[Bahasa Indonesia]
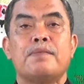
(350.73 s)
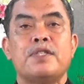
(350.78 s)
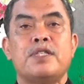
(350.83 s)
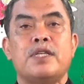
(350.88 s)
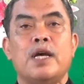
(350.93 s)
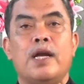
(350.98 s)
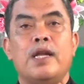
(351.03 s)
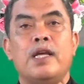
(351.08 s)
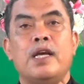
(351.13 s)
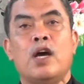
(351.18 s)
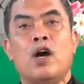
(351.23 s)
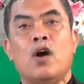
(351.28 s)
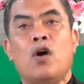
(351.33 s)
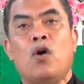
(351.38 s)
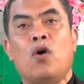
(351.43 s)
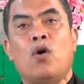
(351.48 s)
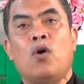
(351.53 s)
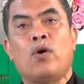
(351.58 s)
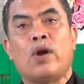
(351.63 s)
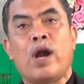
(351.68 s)
menjadi
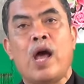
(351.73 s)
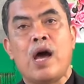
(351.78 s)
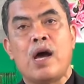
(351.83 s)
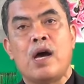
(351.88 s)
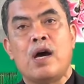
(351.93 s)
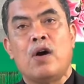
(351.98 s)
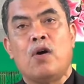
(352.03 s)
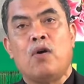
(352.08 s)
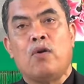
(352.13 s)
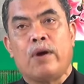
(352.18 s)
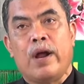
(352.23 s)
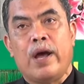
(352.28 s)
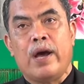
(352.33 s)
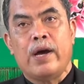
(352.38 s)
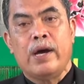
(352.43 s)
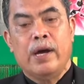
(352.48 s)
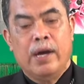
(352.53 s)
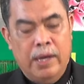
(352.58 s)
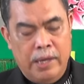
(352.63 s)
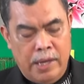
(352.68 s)
orang-orang